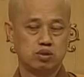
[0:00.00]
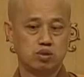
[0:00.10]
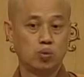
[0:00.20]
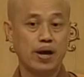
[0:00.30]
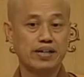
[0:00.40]

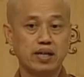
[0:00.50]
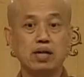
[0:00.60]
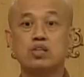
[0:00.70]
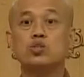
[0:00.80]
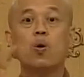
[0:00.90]
断
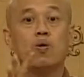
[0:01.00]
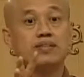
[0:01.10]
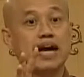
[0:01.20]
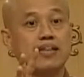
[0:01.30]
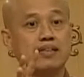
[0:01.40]
恶修
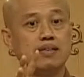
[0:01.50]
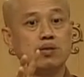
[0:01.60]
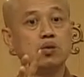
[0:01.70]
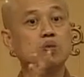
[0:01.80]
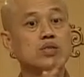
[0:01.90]
善、
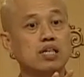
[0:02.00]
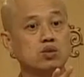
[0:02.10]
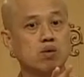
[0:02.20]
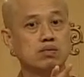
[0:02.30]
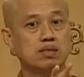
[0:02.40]
度一切
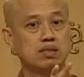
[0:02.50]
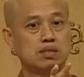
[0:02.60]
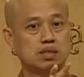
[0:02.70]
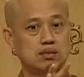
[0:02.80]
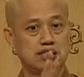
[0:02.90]
众生这
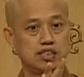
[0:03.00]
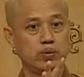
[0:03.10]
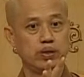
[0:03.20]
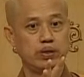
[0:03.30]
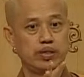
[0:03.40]
个寺
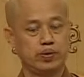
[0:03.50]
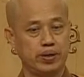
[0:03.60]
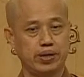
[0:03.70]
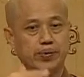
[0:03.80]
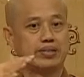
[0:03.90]
院力越
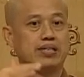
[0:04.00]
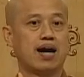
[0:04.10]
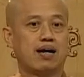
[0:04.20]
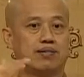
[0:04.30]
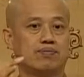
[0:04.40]
来越
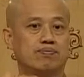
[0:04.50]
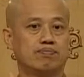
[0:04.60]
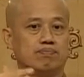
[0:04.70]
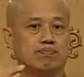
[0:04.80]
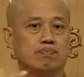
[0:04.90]
强
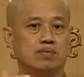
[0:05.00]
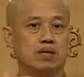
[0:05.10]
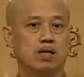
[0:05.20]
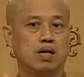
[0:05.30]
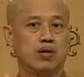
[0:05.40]

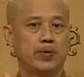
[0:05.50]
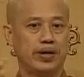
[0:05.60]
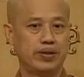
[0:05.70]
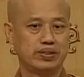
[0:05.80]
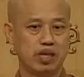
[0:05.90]
啊，越来
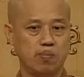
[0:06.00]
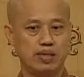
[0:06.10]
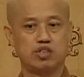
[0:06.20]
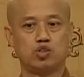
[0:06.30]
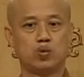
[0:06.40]
越强。我们一
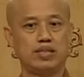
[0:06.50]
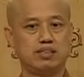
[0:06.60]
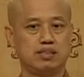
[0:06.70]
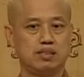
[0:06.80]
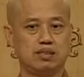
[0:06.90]
直水
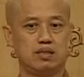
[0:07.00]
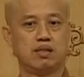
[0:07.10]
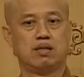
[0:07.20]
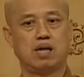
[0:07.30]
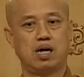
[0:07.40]
洗
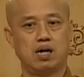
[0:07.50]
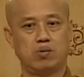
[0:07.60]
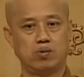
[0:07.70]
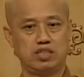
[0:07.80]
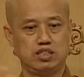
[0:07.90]
啊，
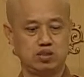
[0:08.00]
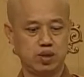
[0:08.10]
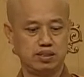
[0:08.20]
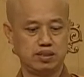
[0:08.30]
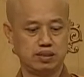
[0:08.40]
我己
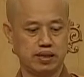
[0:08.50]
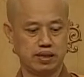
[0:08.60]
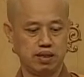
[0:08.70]
水洗呢，